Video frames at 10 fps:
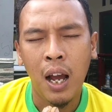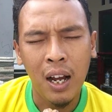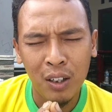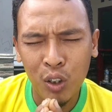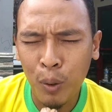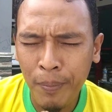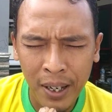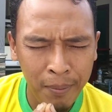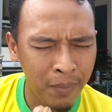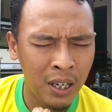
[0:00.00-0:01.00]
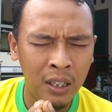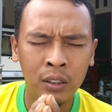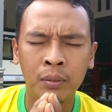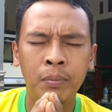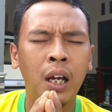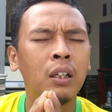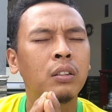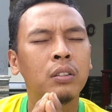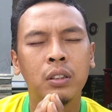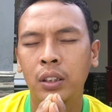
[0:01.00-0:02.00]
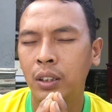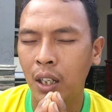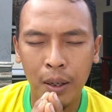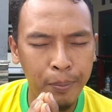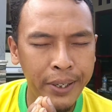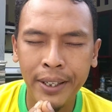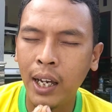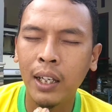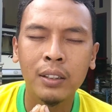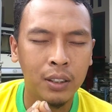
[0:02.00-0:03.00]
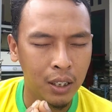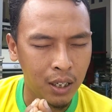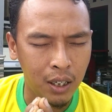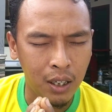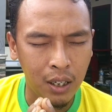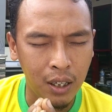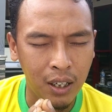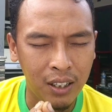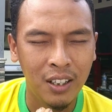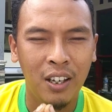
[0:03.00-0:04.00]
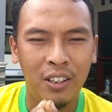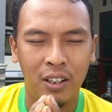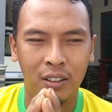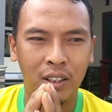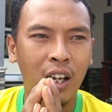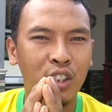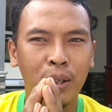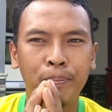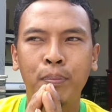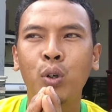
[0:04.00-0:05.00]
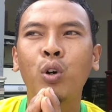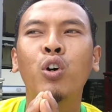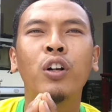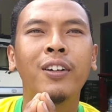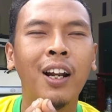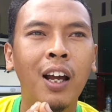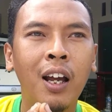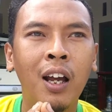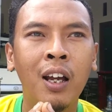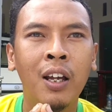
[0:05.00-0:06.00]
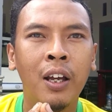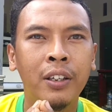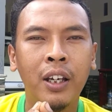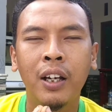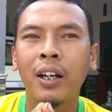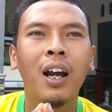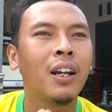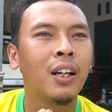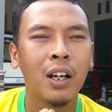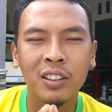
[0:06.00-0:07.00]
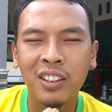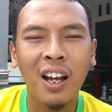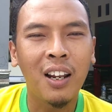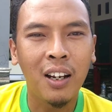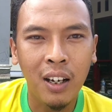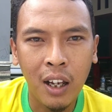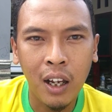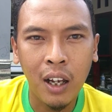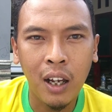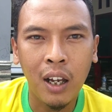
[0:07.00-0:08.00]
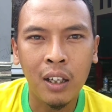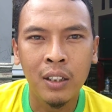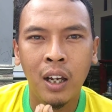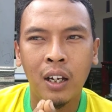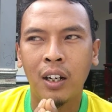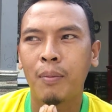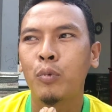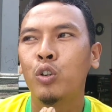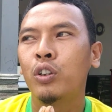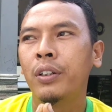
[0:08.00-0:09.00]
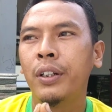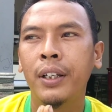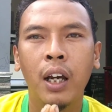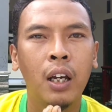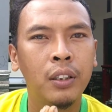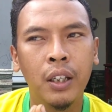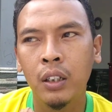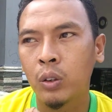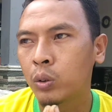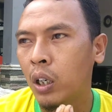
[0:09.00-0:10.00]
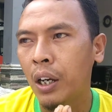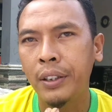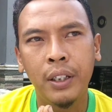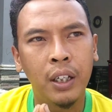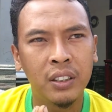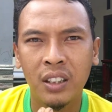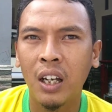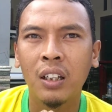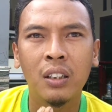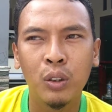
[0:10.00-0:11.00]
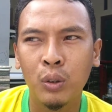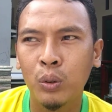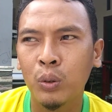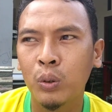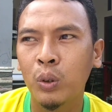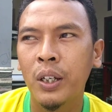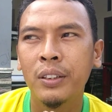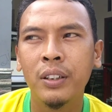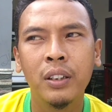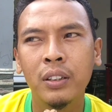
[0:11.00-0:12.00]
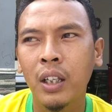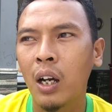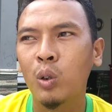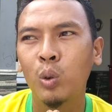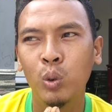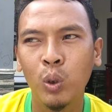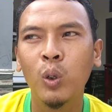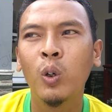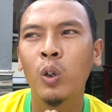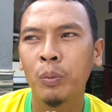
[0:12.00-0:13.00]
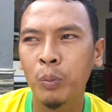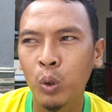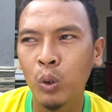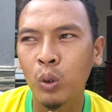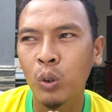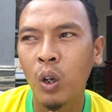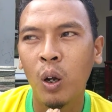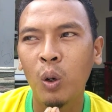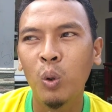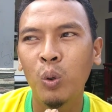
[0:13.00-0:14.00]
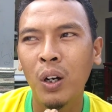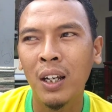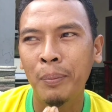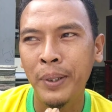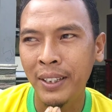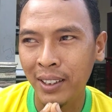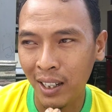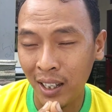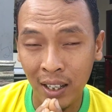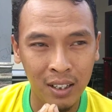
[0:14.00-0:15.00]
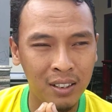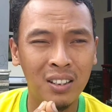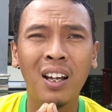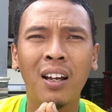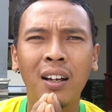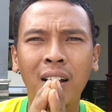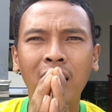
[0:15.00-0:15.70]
Aku memang manusia biasa yang tak sempurna yang kadang salah Namun di hatiku hanya satu Cinta untukmu luar biasa